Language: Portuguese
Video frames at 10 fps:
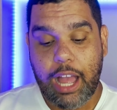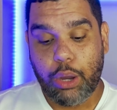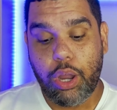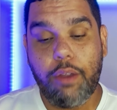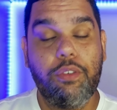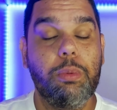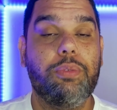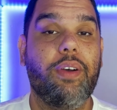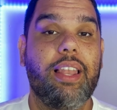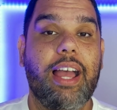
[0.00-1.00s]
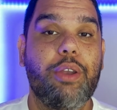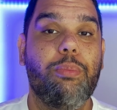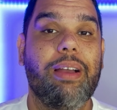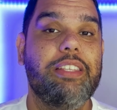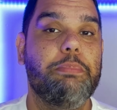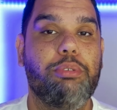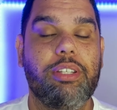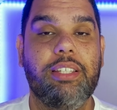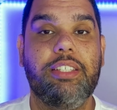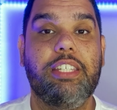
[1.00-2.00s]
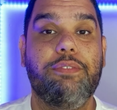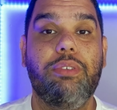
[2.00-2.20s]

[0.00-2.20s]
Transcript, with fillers: Agora vamos falar o mais importante aqui,